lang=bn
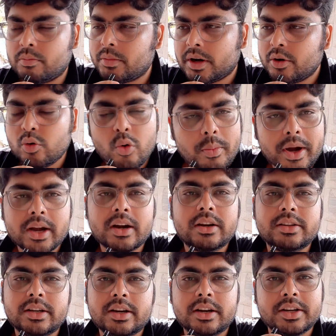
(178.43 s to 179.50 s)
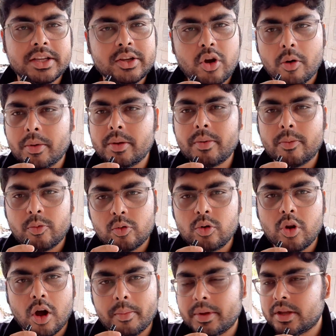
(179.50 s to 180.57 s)
মানে নো ম্যাটার যেটা ঠিক হবেই বা
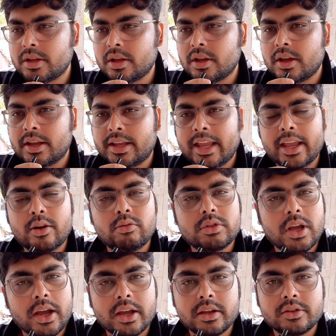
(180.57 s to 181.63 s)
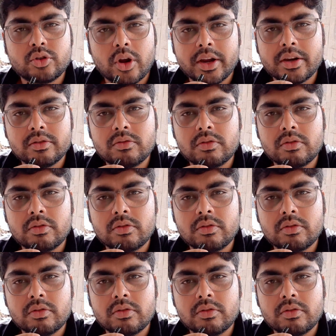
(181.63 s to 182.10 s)
ভুল হবেই কে কোথায় জয়েন